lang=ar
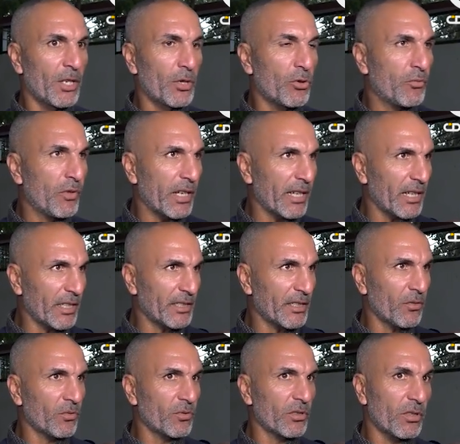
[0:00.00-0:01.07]
يكون فيه الخير
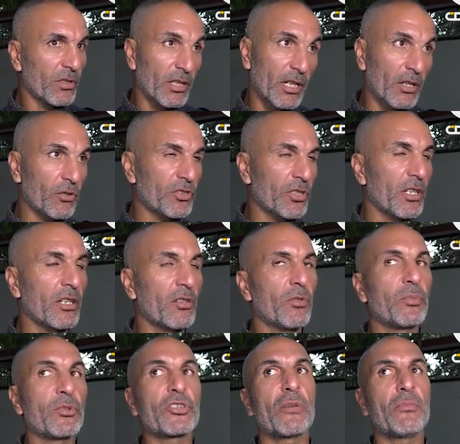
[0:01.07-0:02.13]
علينا ونقلعوا ان شاء الله
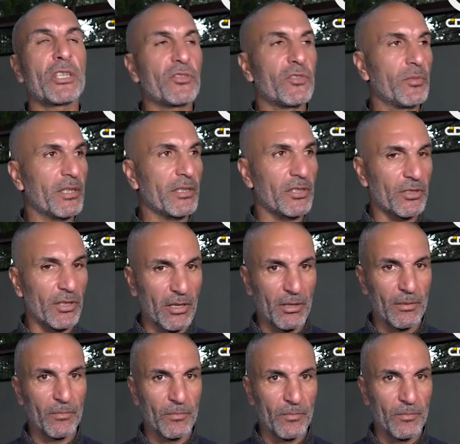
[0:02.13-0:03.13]
البروجا ماتش في بلادنا ان شاء الله